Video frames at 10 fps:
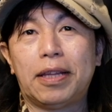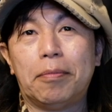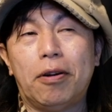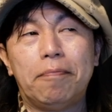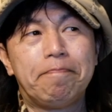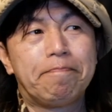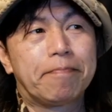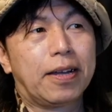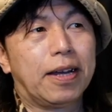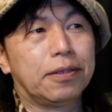でも
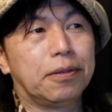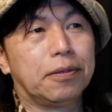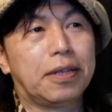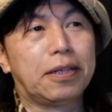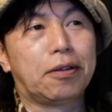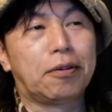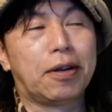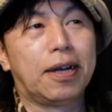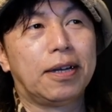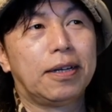あのなんていうか
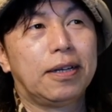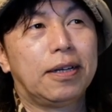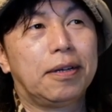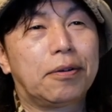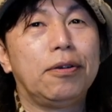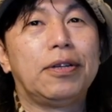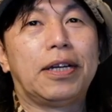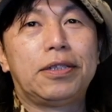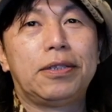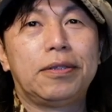なこういうような
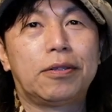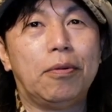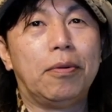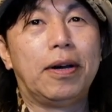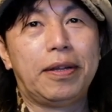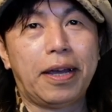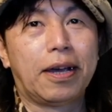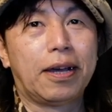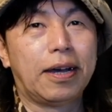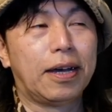小,、ね、
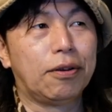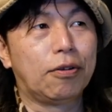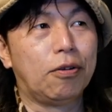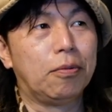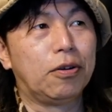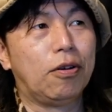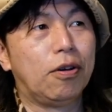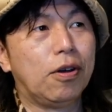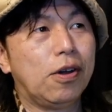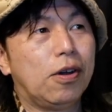あの小物
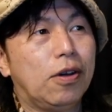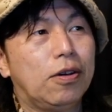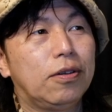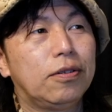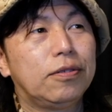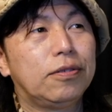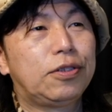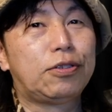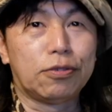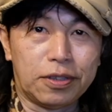
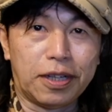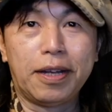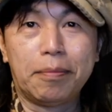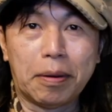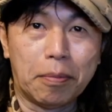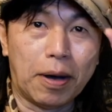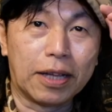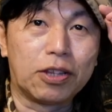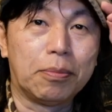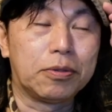一つでね、まあ、
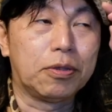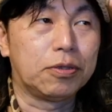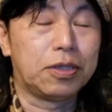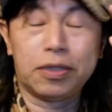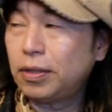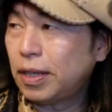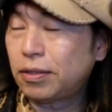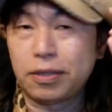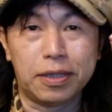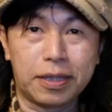ハットもそうしで
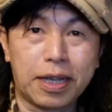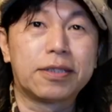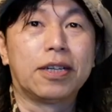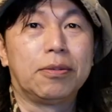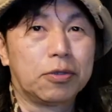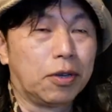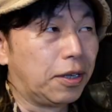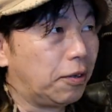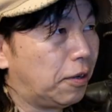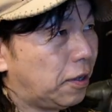すしキャスケットもそうだけ
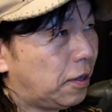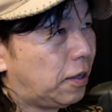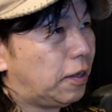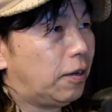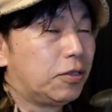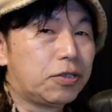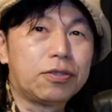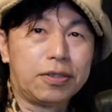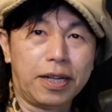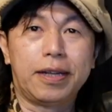ど一
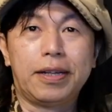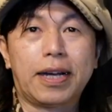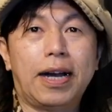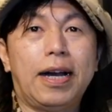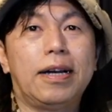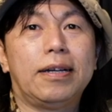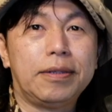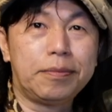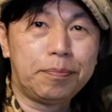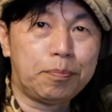つねなんか
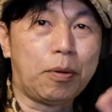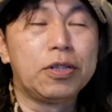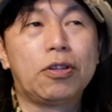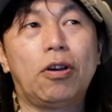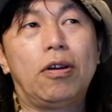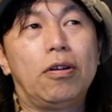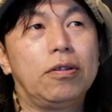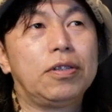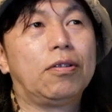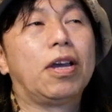ポイント
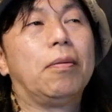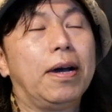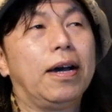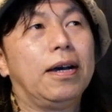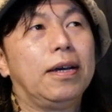に置けば